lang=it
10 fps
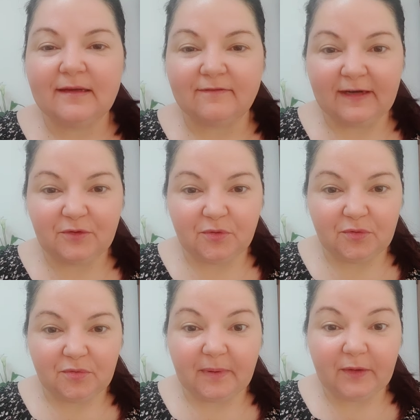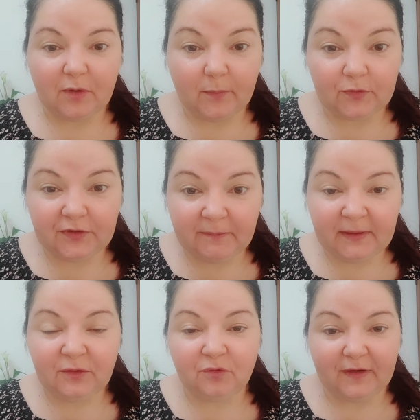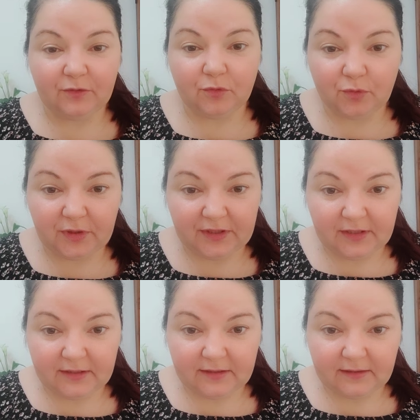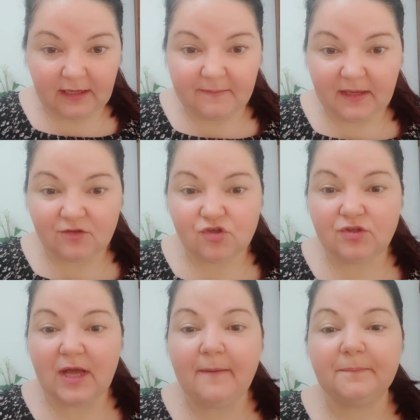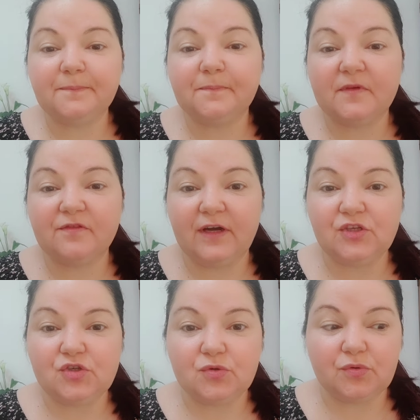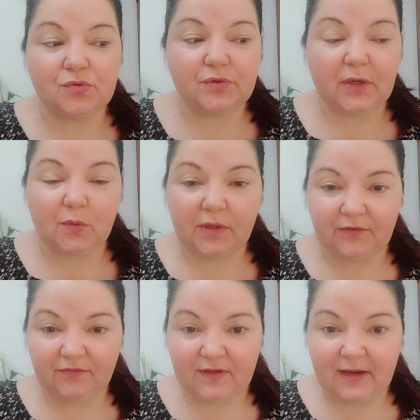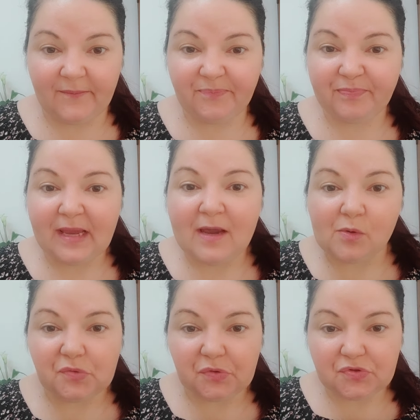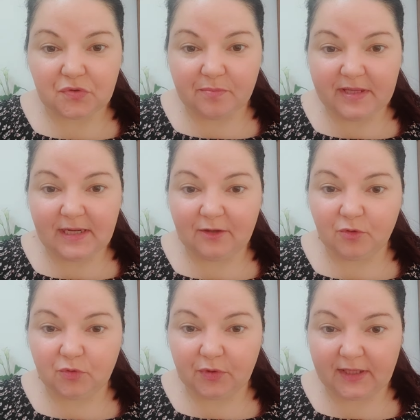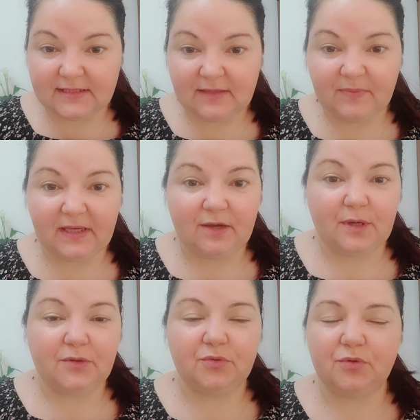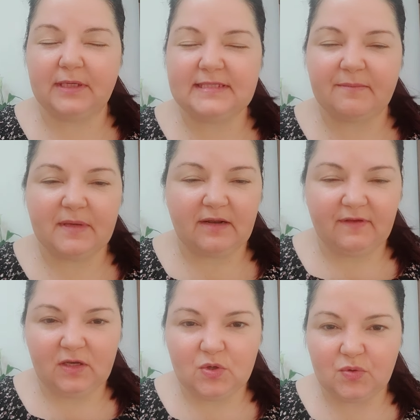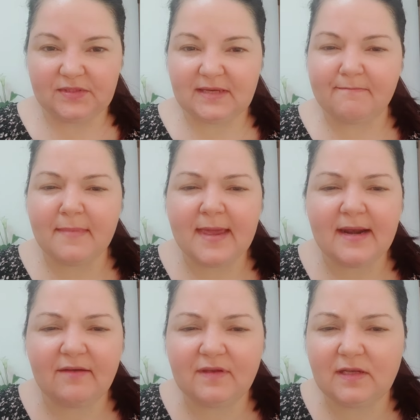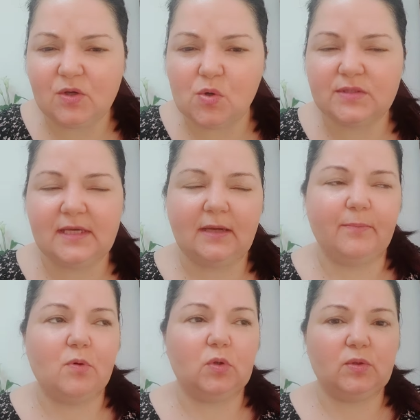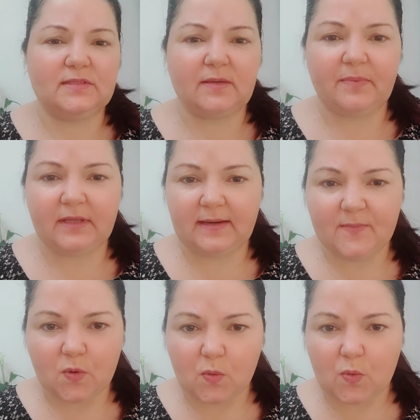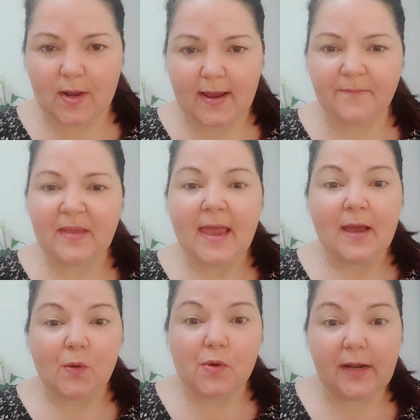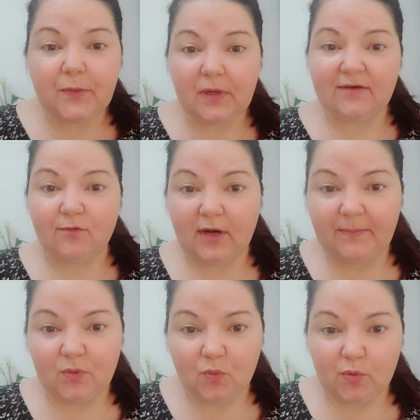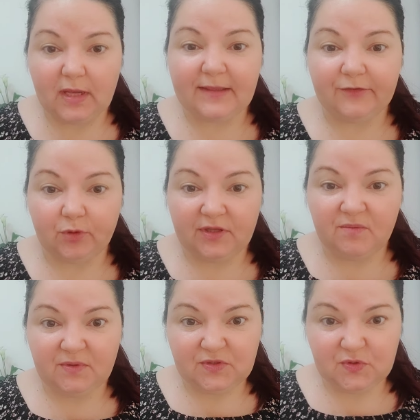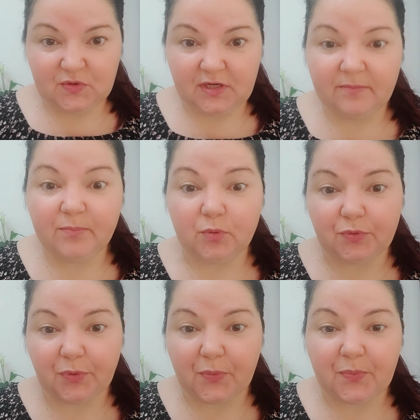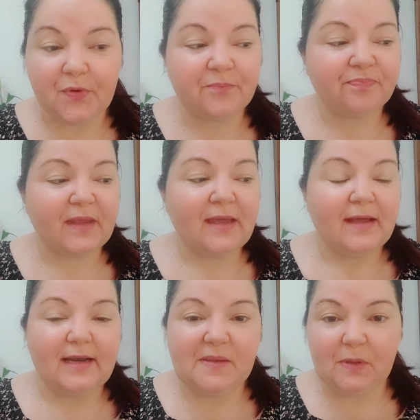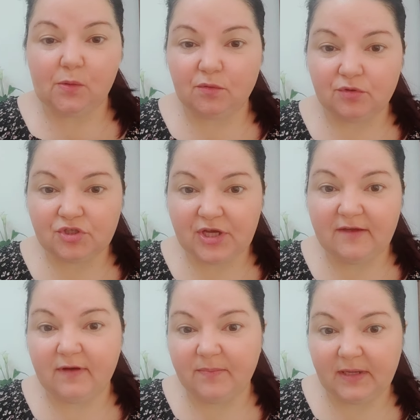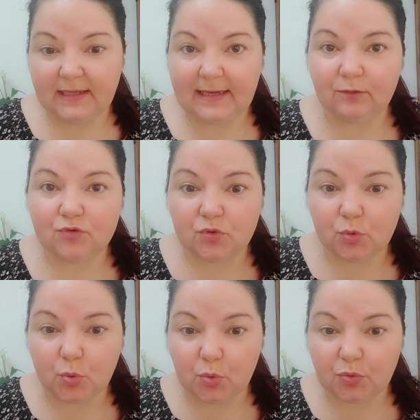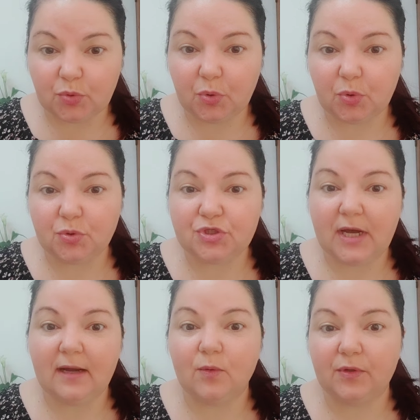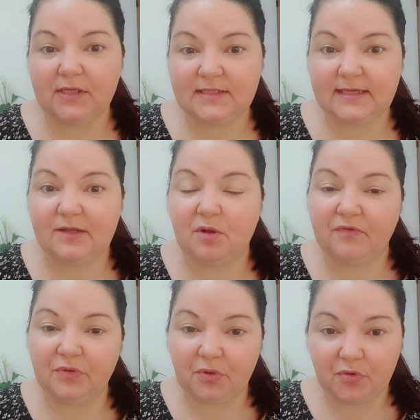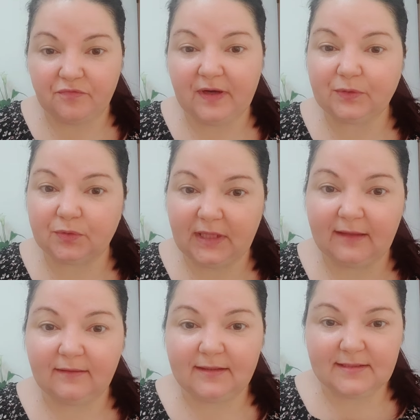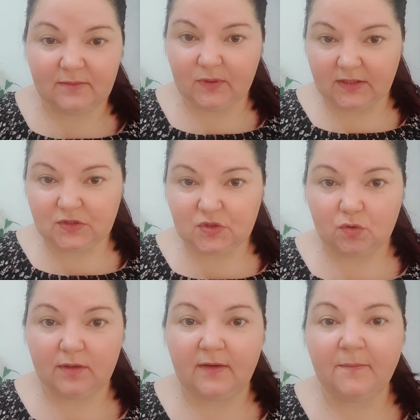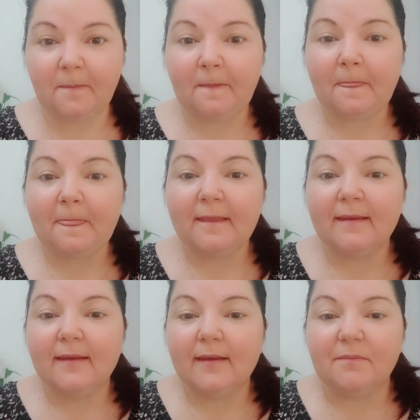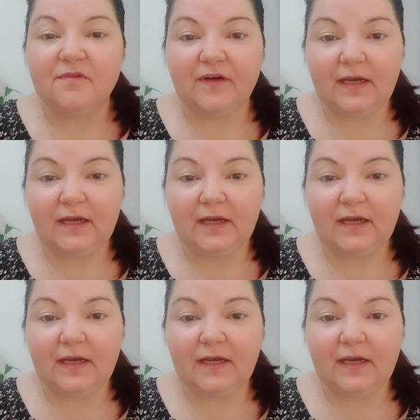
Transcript: vado, prendo un appuntamento, vado qui nella mia città, faccio un'ecografia, conosco bene la dottoressa perché è una dottoressa meravigliosa, meravigliosa, porto sempre nel mio cuore, ora non lavora più qui, ha dato le dimissioni purtroppo, lei mi conosceva perché ero sotto controllo già con il seno avendo io fatto tante inseminazioni, mi fa